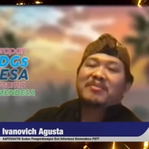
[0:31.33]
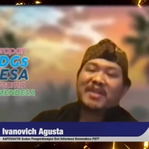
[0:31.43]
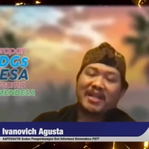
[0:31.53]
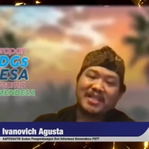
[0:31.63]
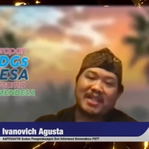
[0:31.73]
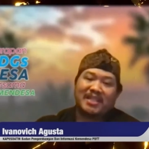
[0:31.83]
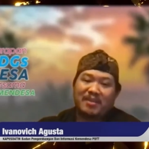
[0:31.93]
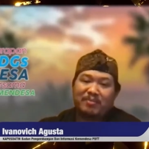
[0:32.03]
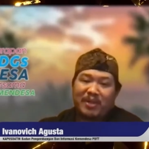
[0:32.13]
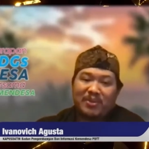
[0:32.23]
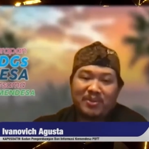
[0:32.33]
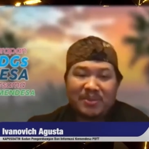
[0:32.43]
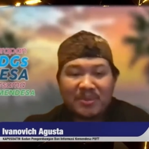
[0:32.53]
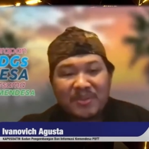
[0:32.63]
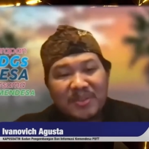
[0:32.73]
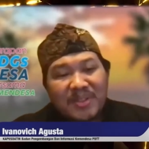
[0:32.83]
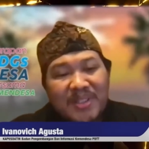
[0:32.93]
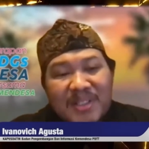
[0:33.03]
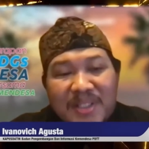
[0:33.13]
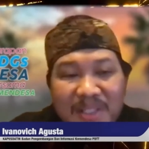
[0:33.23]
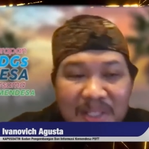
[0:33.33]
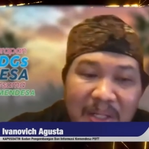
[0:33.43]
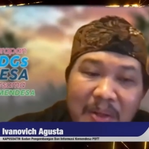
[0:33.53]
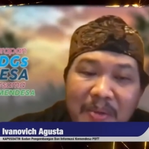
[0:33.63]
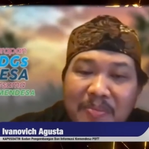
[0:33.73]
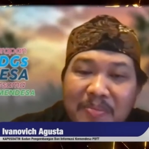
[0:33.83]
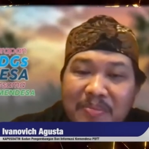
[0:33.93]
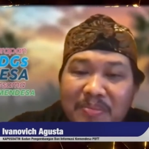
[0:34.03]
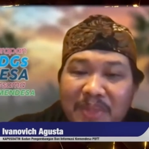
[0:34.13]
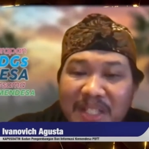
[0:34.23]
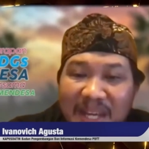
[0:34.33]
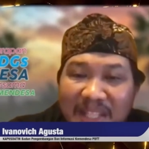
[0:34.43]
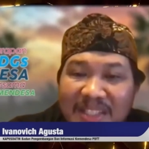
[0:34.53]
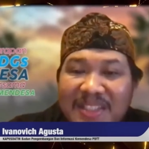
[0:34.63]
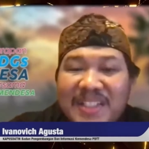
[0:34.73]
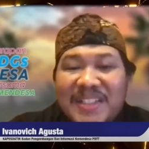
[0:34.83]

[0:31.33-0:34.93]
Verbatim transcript: Makanya kita perlu uh, melihat ya